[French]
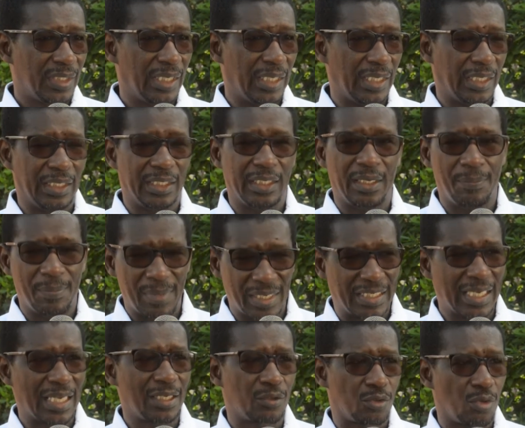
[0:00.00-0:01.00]
Et les
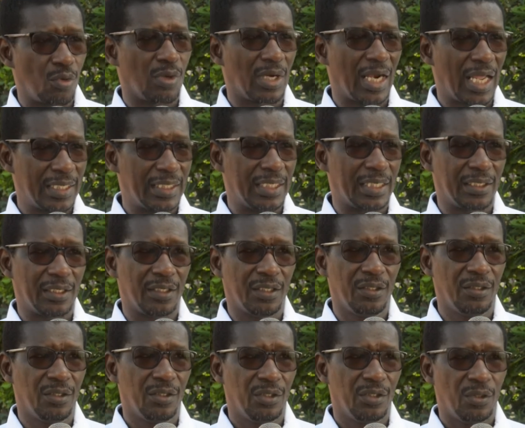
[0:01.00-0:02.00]
médias sont là d'ailleurs
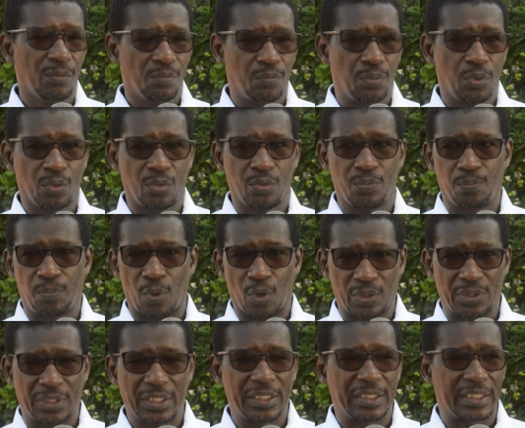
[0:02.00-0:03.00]
pour
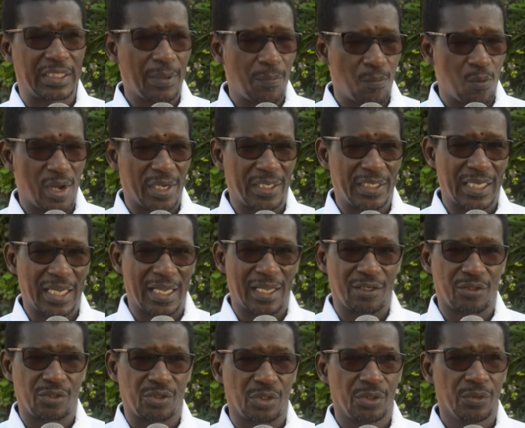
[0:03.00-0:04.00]
porter
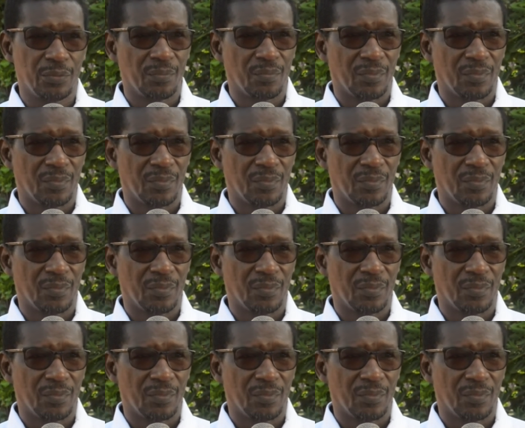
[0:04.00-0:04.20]
témoignage